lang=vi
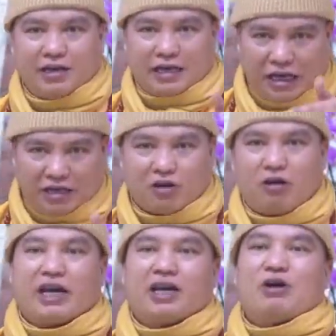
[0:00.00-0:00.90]
cắt
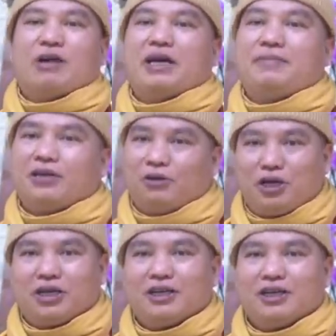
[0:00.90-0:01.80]
khỏi cái đoạn bếp đi
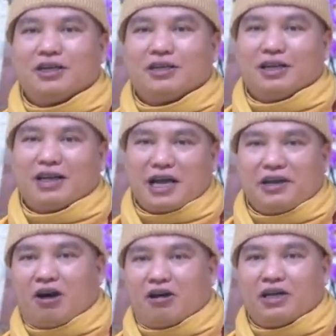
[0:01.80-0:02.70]
thôi tức là
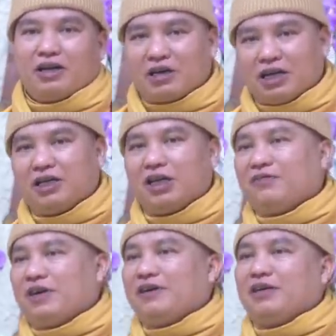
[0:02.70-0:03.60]
ngăn nhỏ nó nếu cần
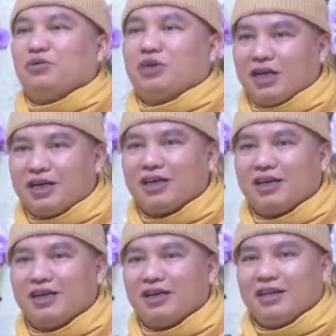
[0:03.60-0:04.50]
thiết vẫn phải dùng nước
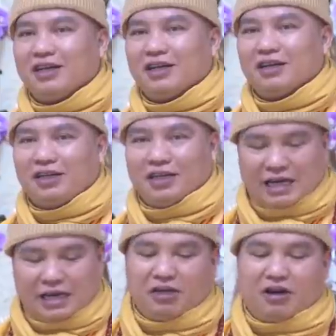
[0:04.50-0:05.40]
thì
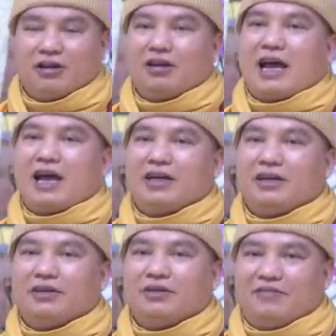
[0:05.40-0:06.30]
cắt nhỏ nó lại
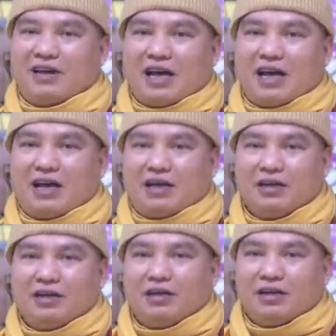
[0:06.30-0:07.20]
và
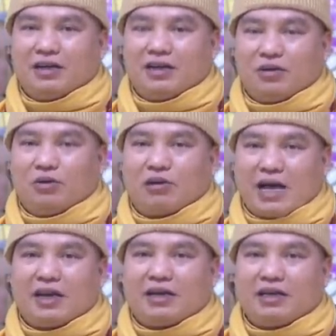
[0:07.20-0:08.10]
À, đổ
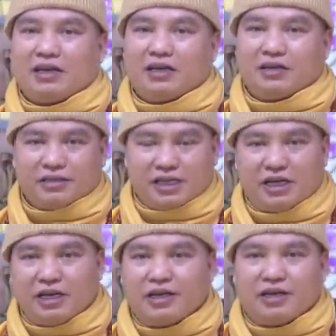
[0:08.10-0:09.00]
cát ra đi
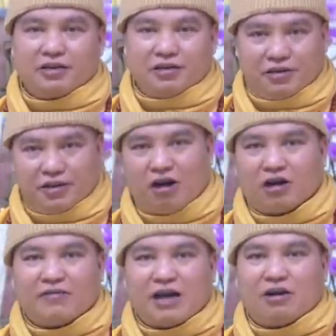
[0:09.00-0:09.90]
xây à,
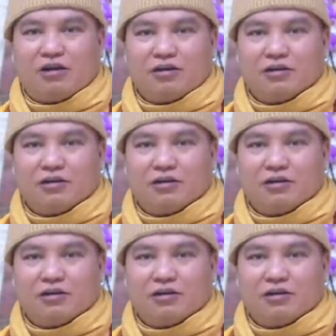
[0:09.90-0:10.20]
nhỏ nó vào